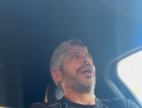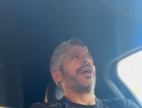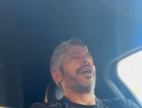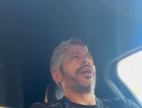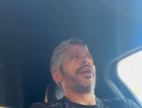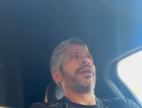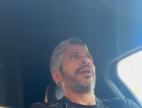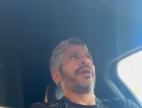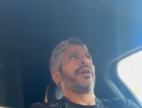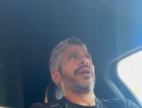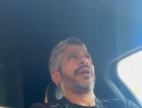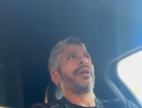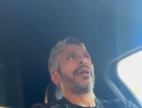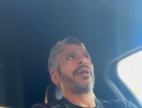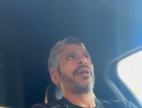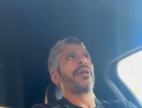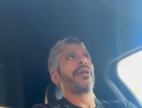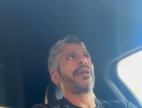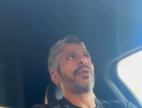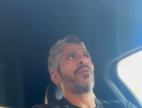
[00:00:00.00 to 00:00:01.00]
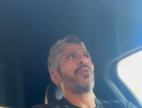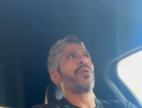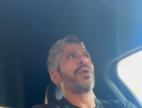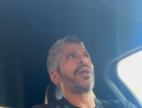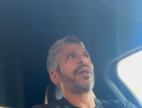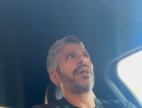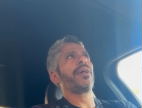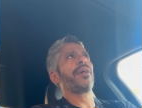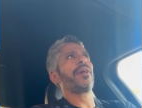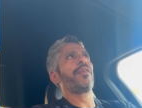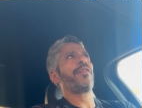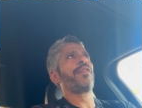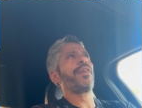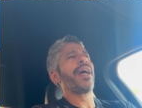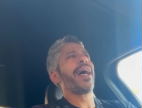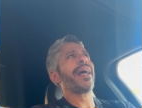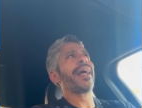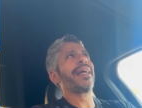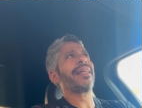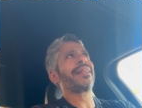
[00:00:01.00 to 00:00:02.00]
آه وفي
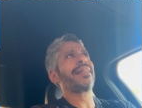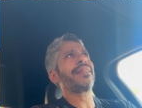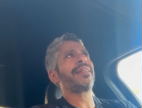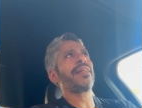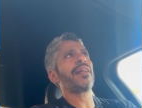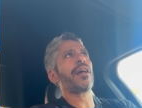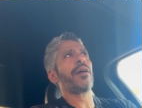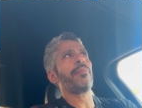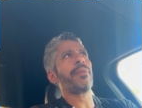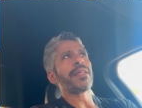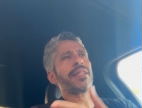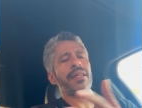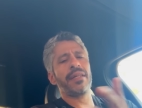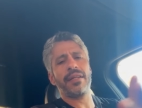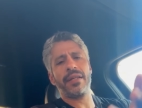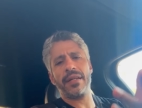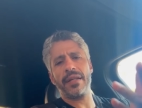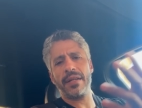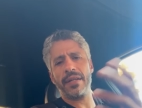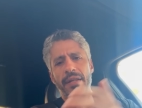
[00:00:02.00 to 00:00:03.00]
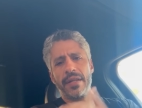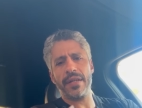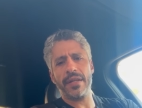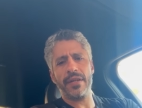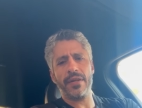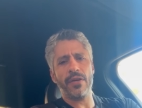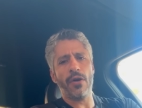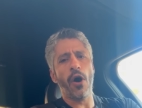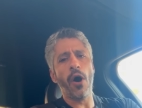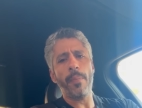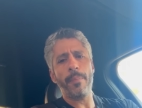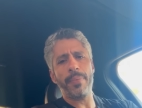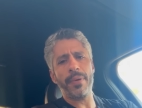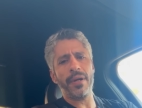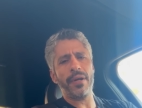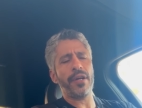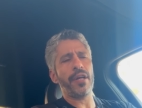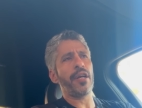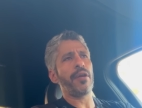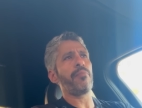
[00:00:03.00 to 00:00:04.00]
حاجات كتيرة مثلا
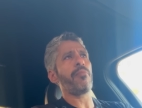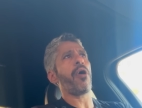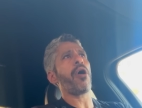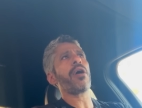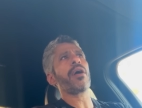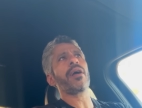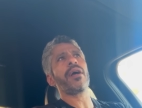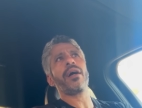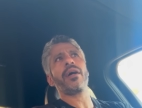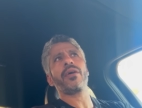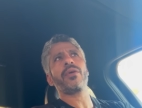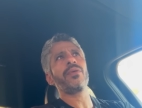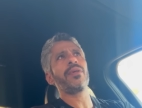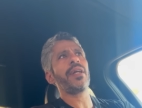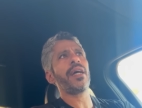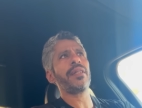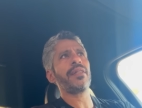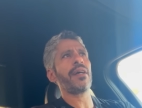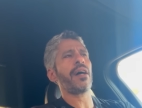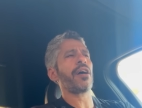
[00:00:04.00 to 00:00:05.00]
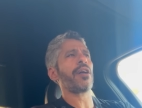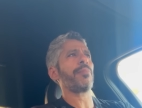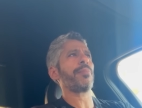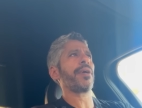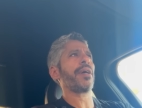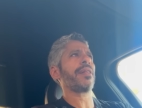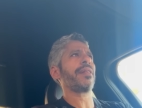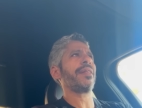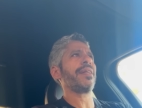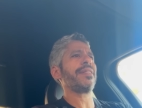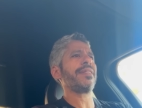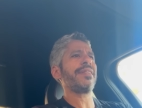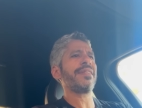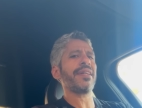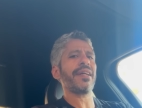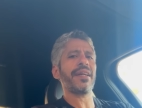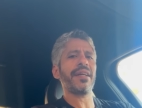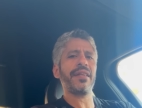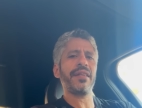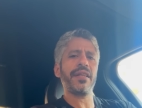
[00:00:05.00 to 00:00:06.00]
الأوبل الموكا كلها دي عربيات
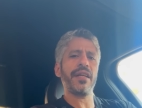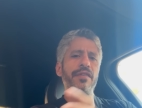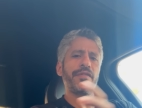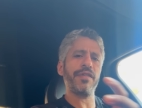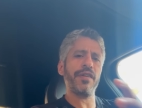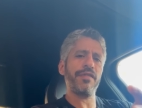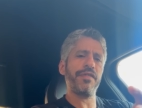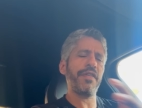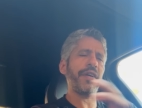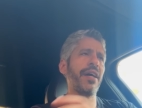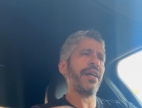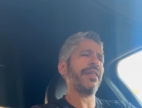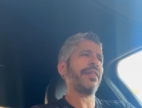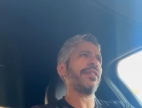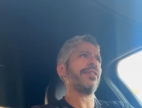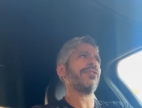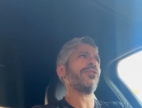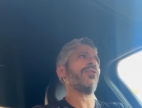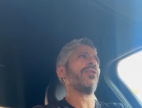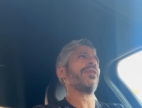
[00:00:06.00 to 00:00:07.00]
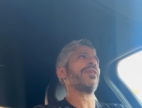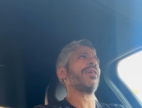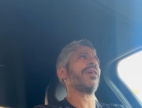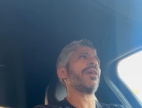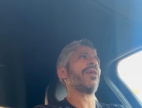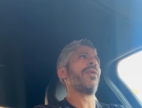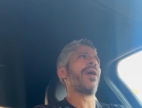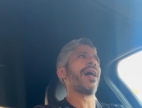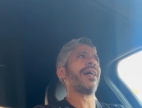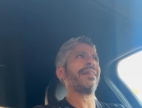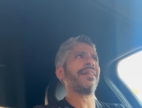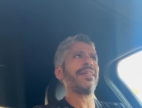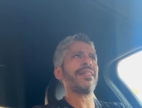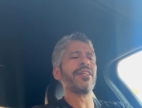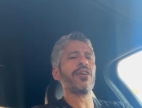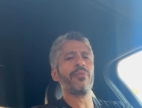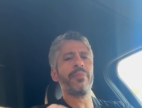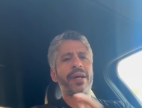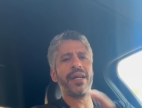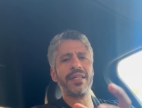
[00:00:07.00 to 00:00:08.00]
لذيذة جدا في الفئة دي الصغيرة
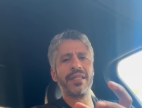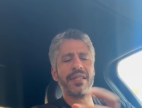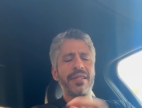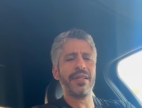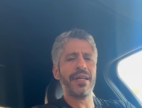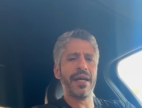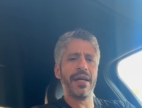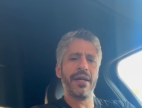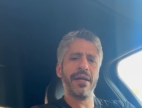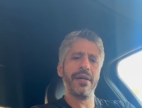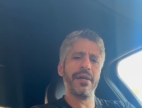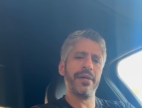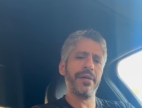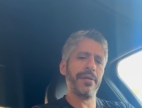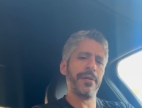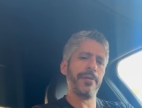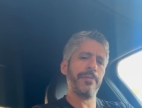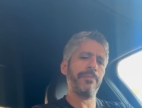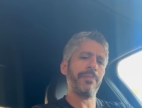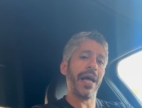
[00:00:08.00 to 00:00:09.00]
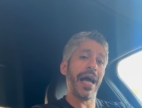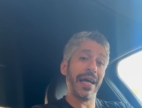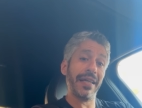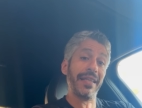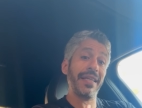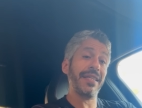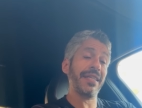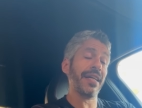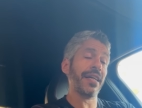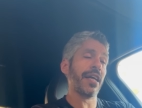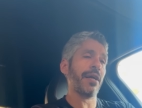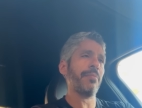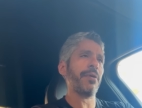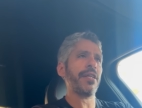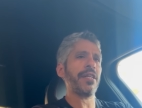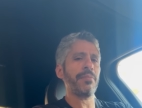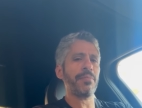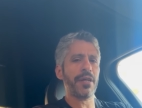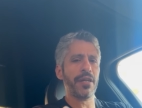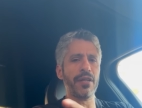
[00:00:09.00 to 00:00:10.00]
وحديثة وبحس إنها آه حديثة
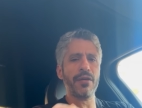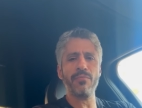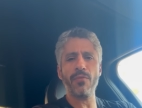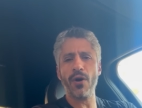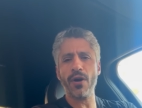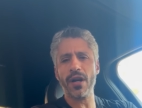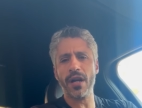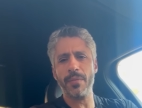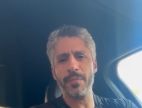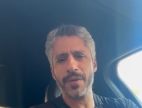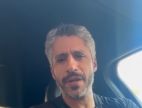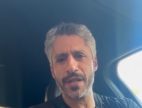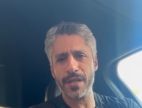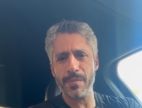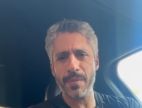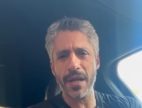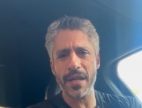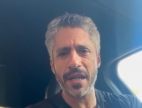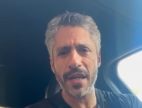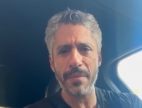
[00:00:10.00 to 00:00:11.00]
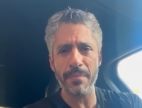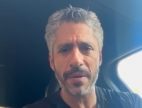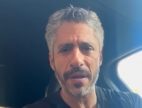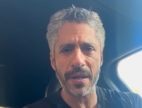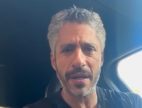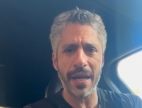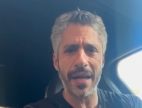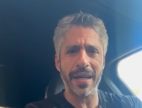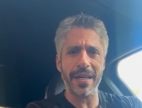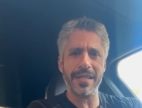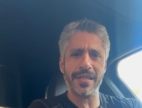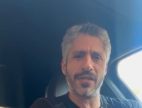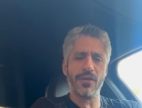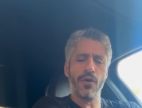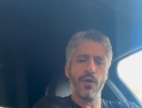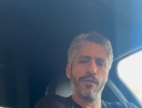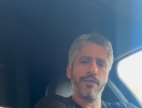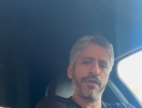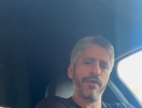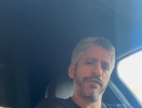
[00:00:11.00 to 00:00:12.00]
كمان يمكن الموكا بالنسبة لي يمكن
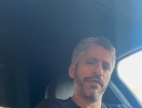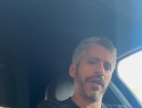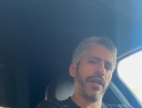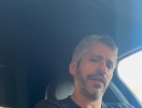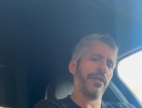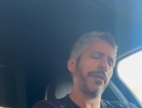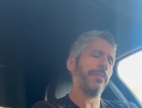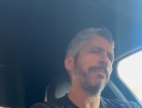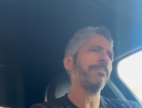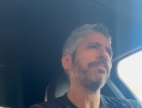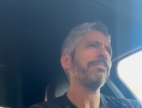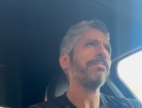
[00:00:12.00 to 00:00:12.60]
ألذهم في الفئة دي